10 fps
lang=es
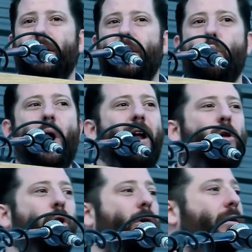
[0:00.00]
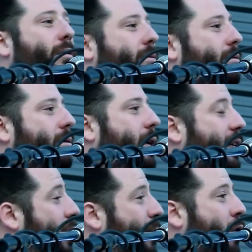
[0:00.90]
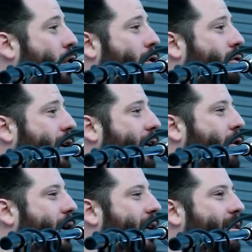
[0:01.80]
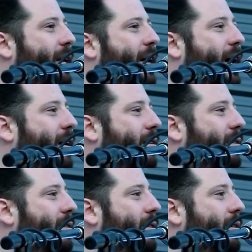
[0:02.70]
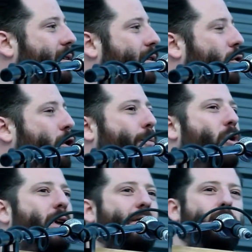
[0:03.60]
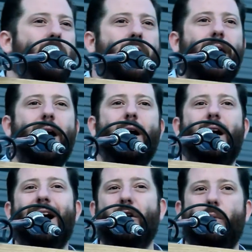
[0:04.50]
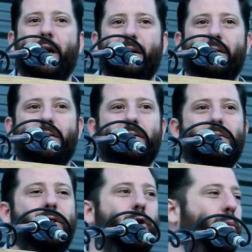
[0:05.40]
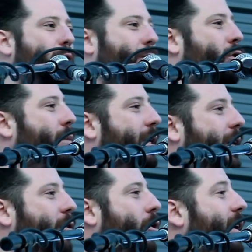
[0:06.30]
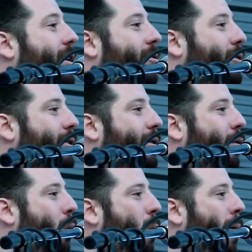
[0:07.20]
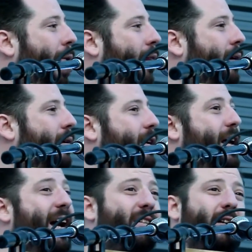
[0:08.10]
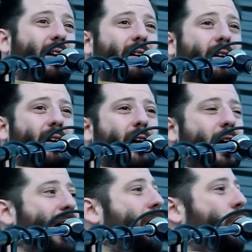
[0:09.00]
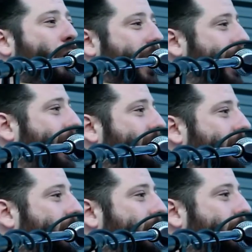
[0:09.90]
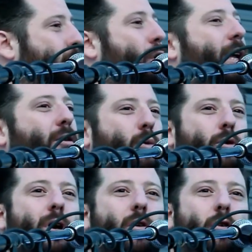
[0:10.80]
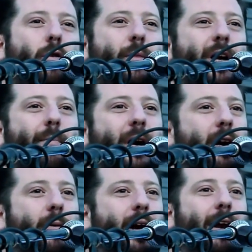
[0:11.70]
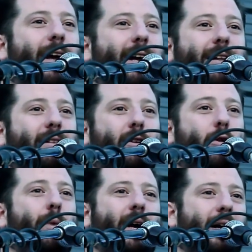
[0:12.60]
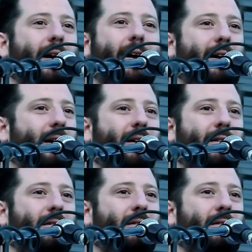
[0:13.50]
Y Guado es el mejor consejero de Cristina, no porque fue a Harvard, sino porque empezó militando en hijos. Y Axel es lo que es porque estudió la economía para liberar a la gente, no para cagarla.